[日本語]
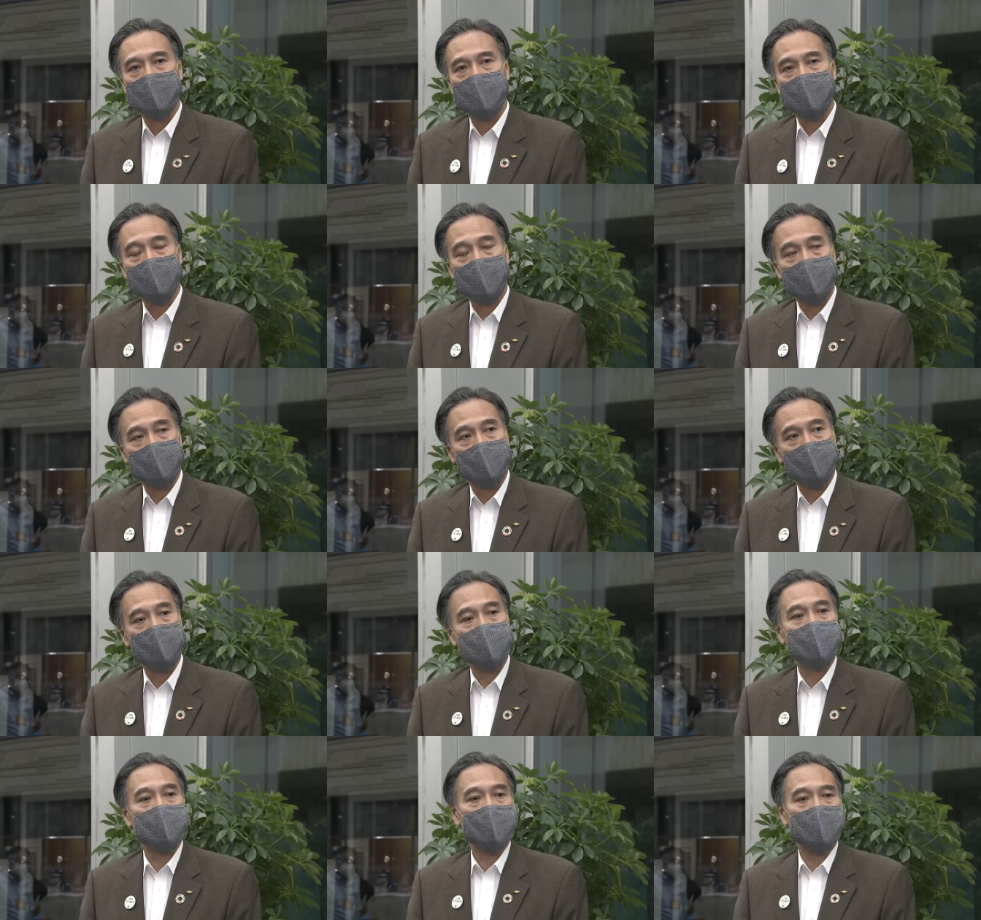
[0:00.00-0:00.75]
ご意見
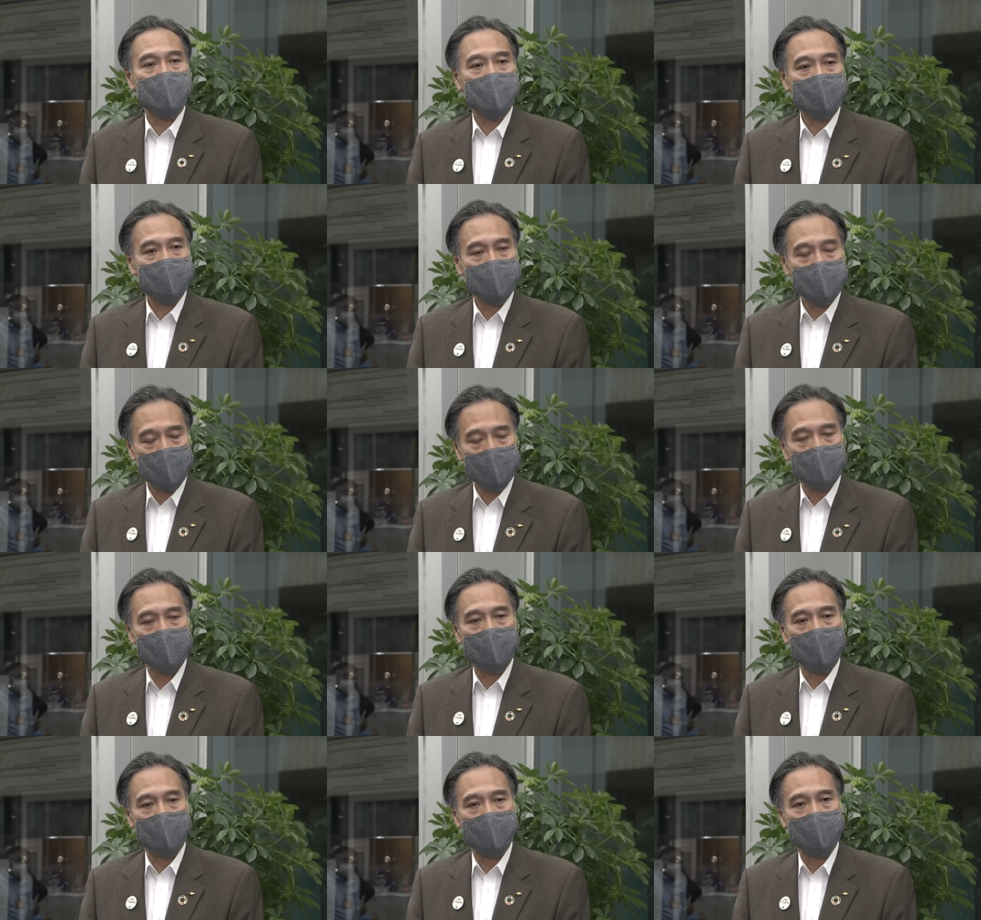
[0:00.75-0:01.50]
もいただく
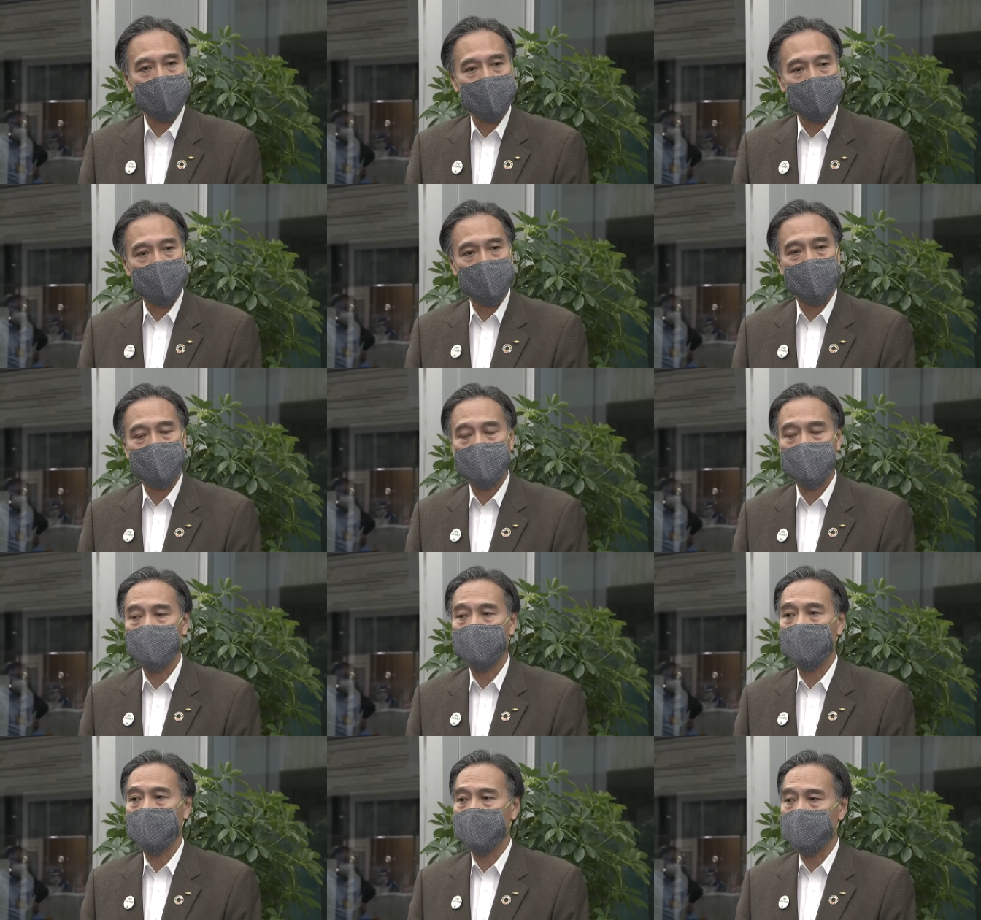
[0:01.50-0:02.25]
中で、
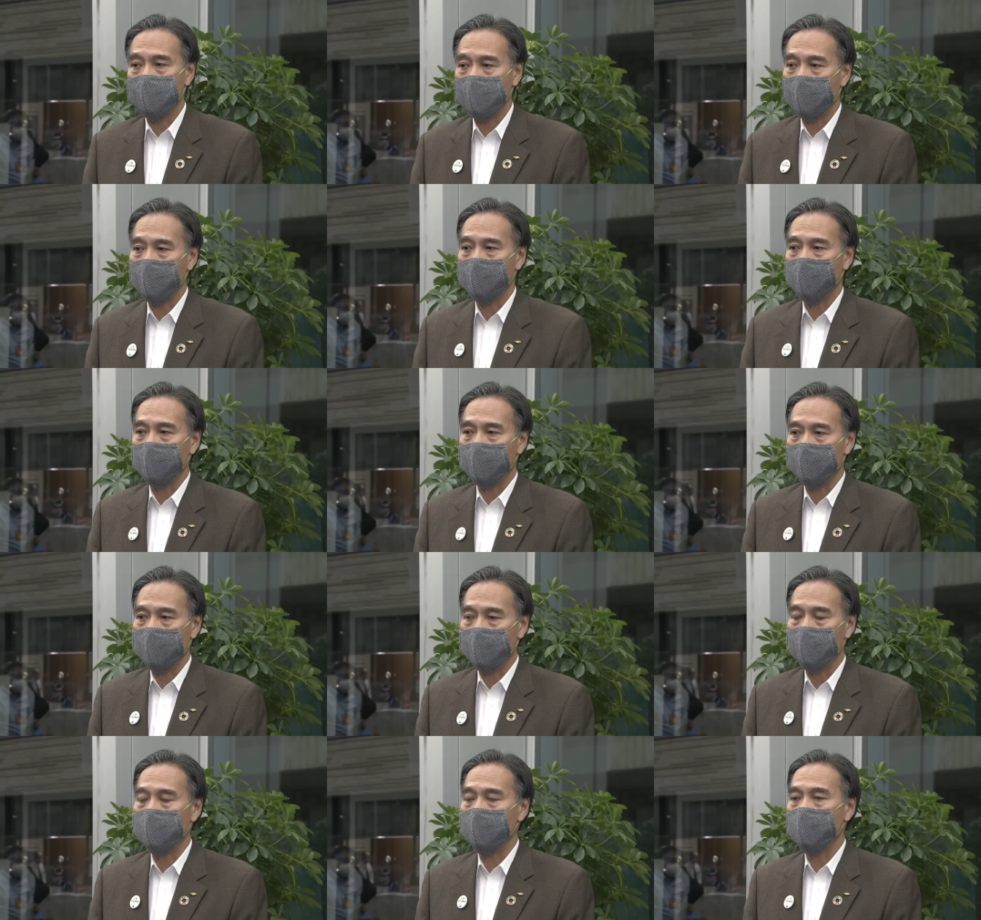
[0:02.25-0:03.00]
長野県としての
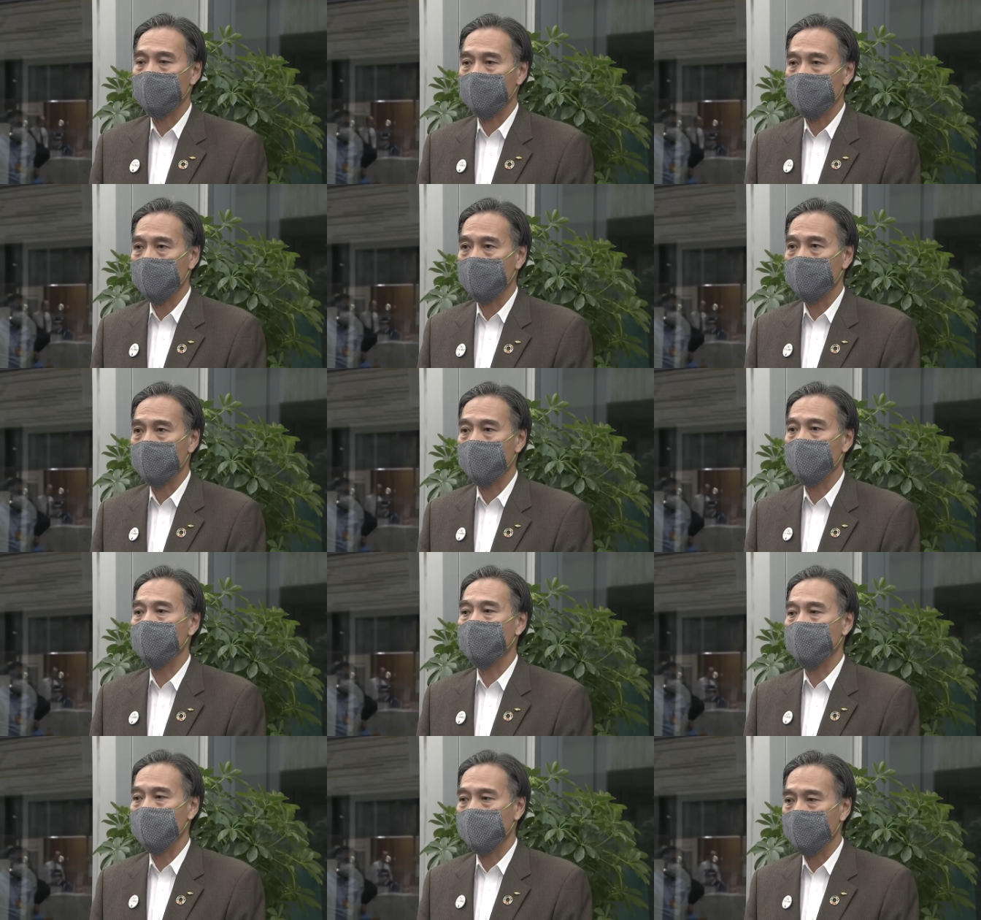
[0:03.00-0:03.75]
方向性を
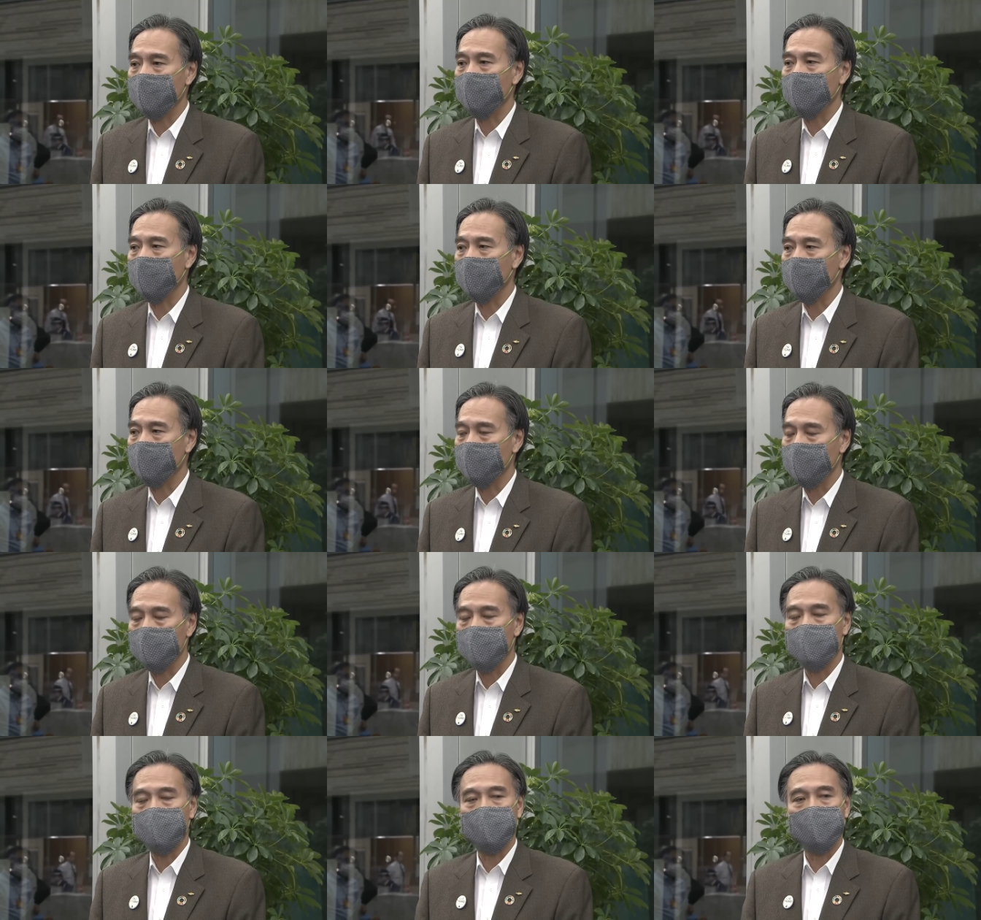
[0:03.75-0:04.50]
定めていきたいと
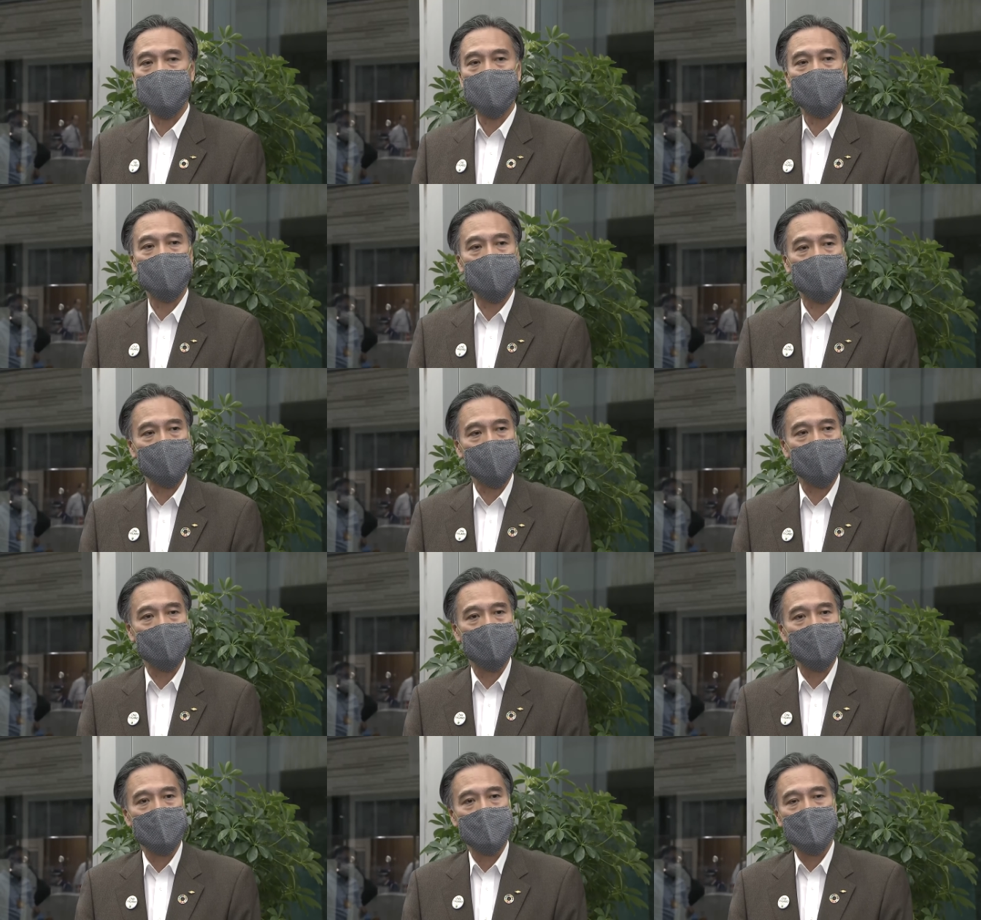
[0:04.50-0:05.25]
いうふうに思ってい
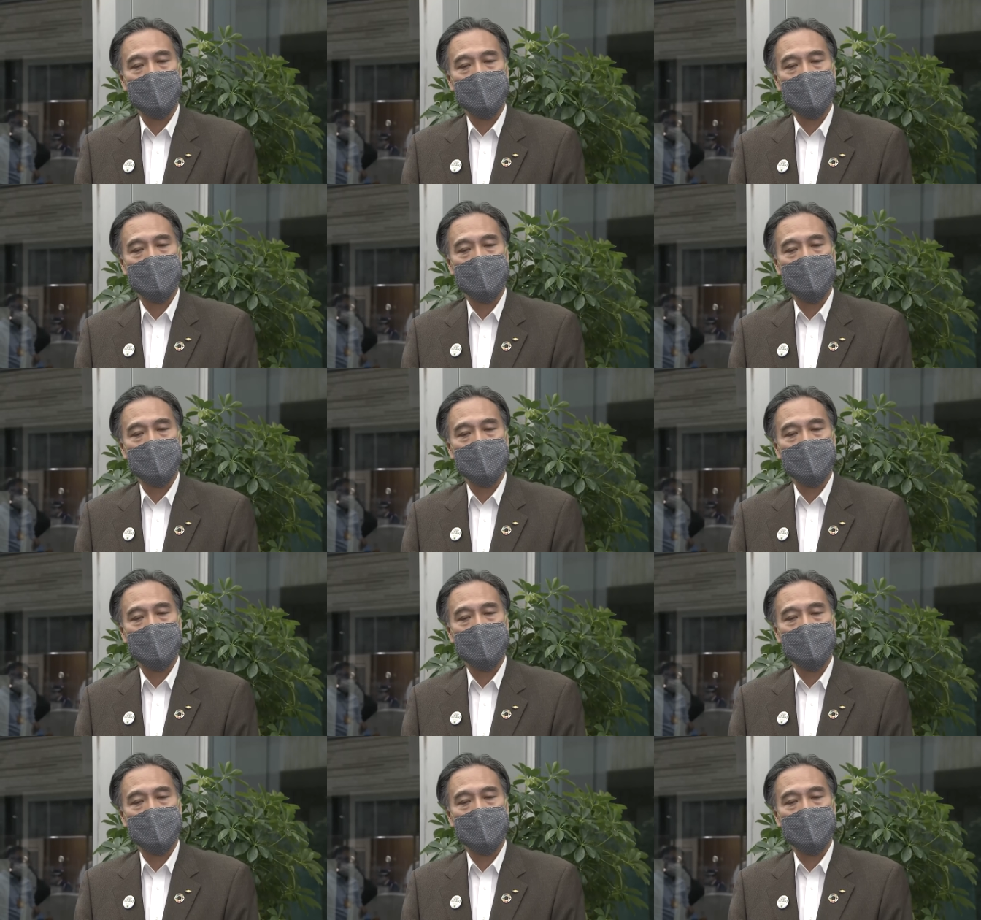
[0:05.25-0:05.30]
ます。